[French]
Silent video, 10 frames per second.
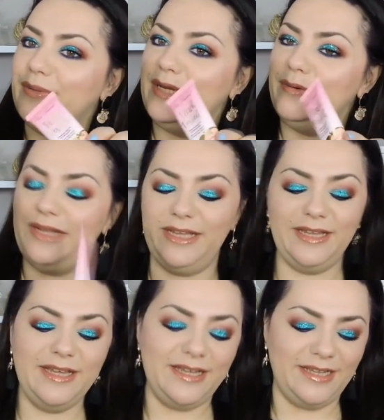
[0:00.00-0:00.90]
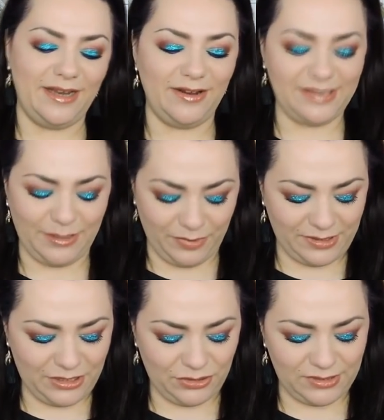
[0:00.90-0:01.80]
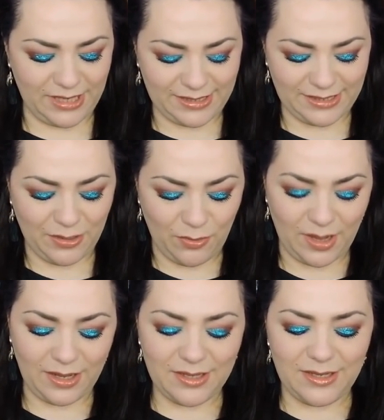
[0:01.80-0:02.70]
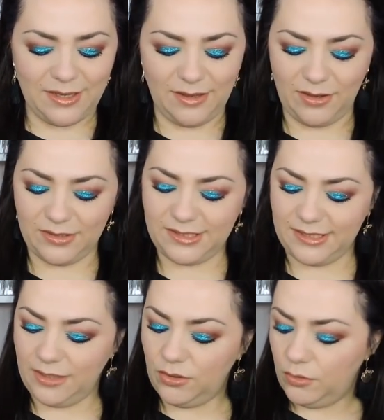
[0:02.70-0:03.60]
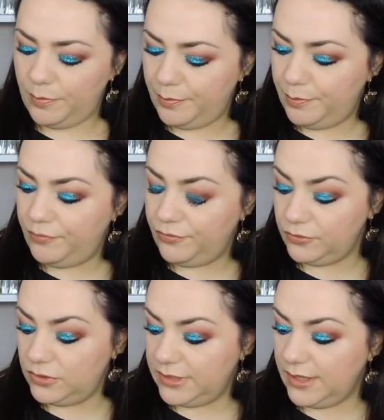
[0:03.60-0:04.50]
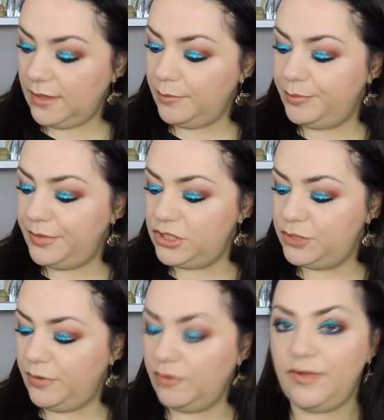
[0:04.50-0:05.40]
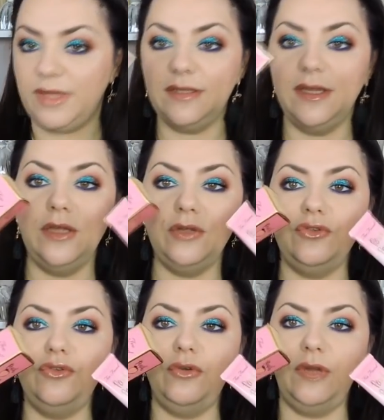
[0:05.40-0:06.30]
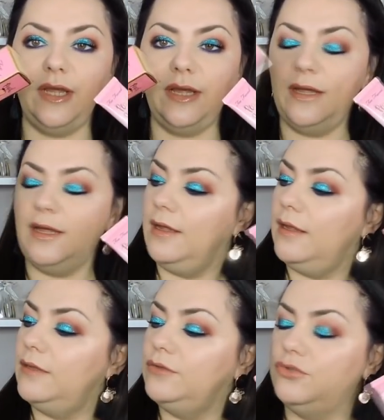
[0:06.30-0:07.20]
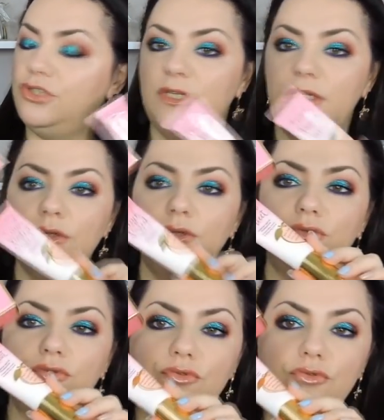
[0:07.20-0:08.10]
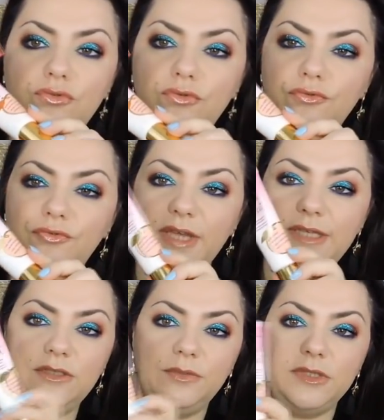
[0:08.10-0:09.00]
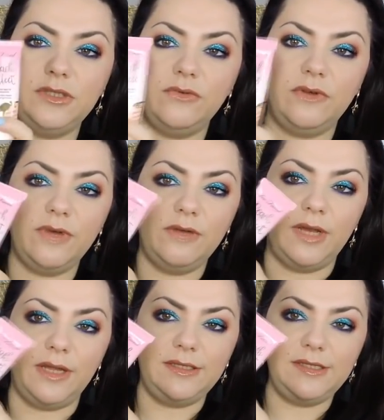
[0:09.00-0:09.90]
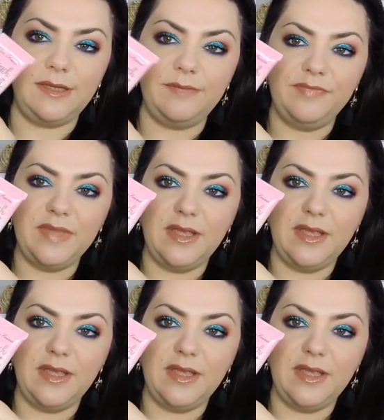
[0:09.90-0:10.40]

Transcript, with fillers: Oui, oui. Alors cette petite chose-là, c'est quoi C'est le fond de teint Peach Perfect de la de chez Too Faced. Je sais pas si on va voir, voilà, ici.